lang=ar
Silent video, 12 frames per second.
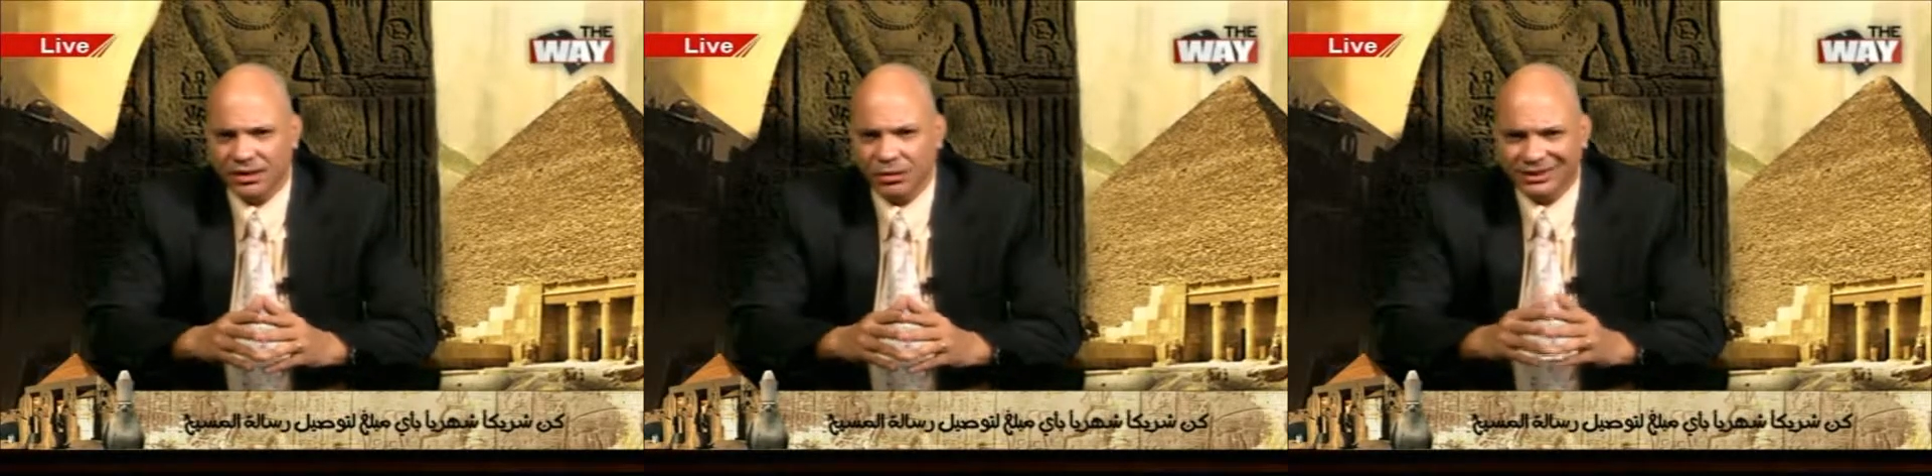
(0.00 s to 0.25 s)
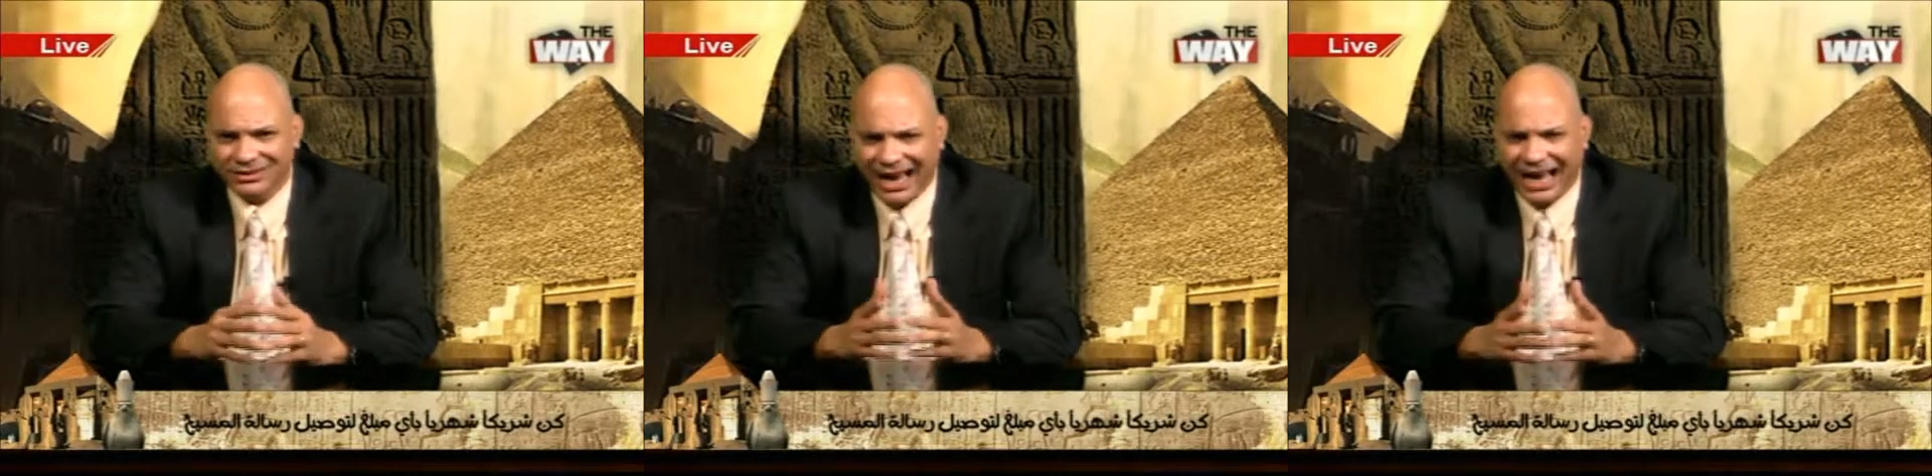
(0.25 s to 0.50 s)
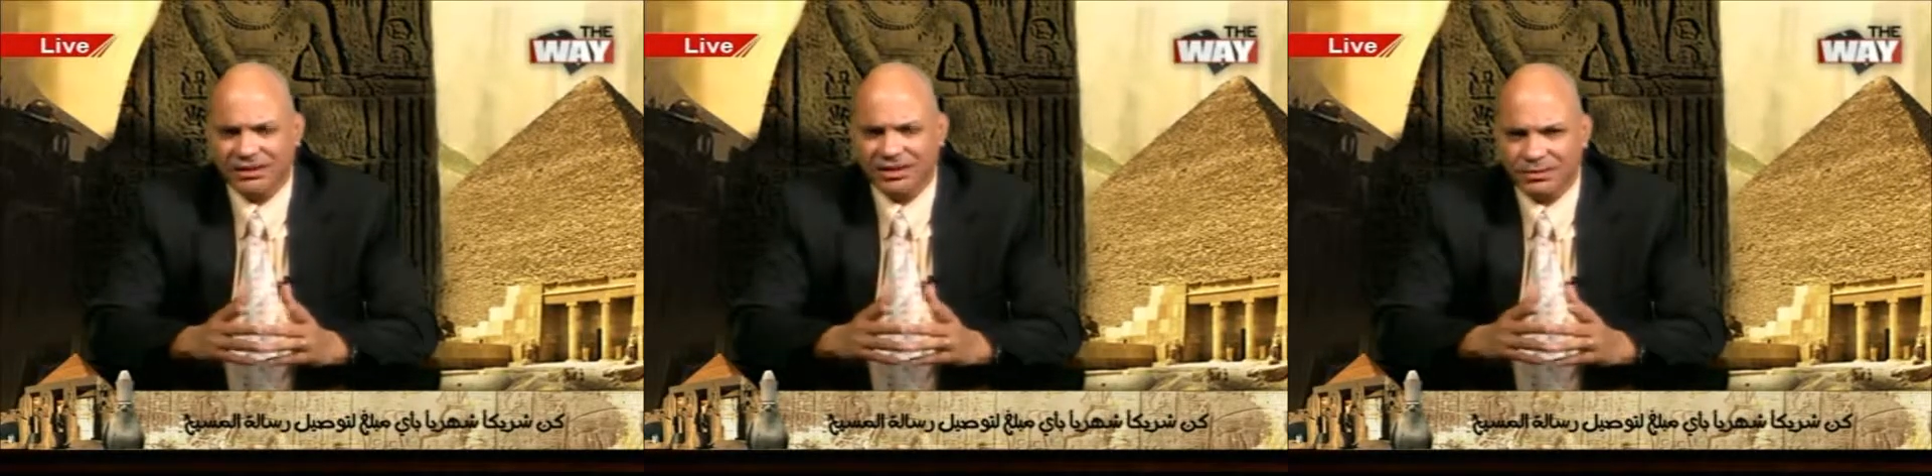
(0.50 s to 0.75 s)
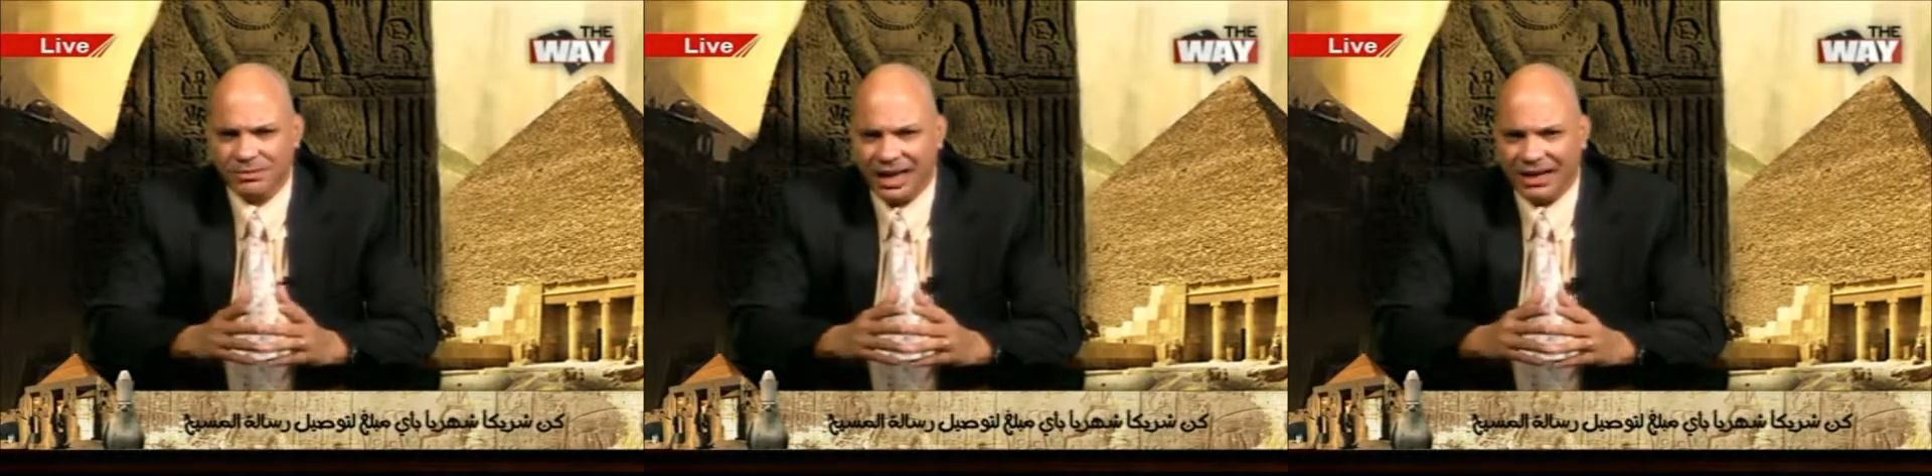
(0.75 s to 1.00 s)

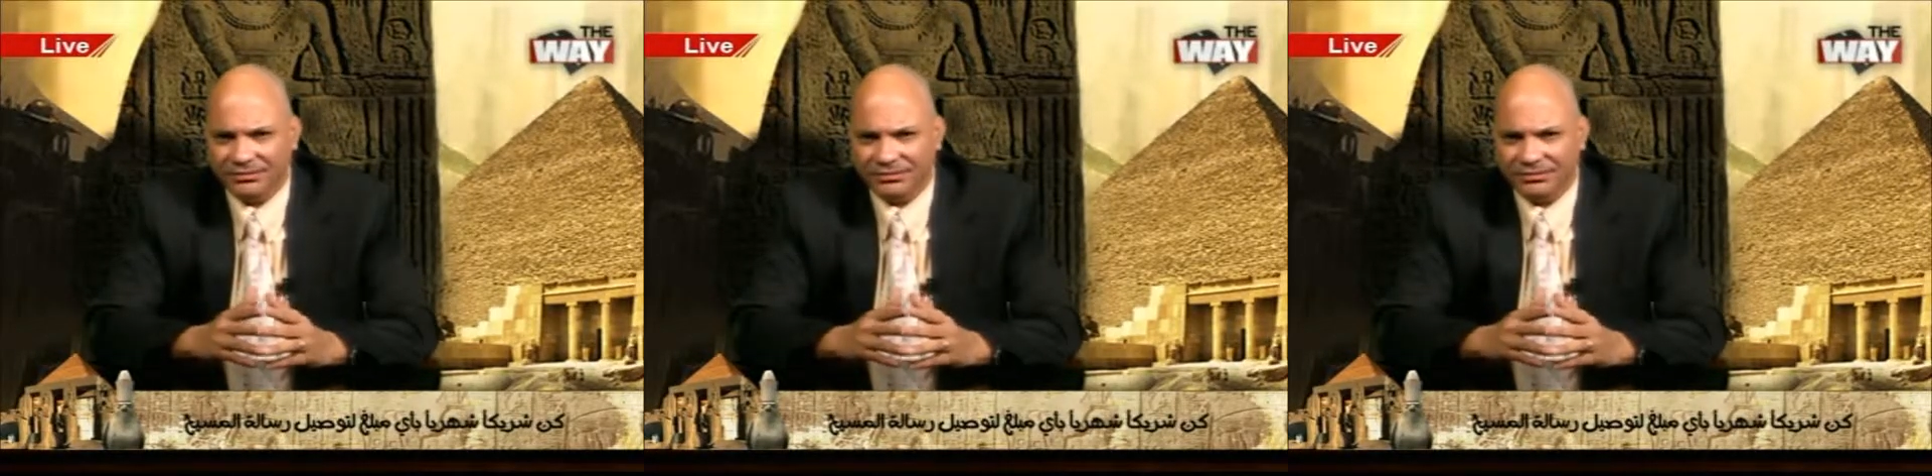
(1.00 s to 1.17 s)
ويتحدث معاه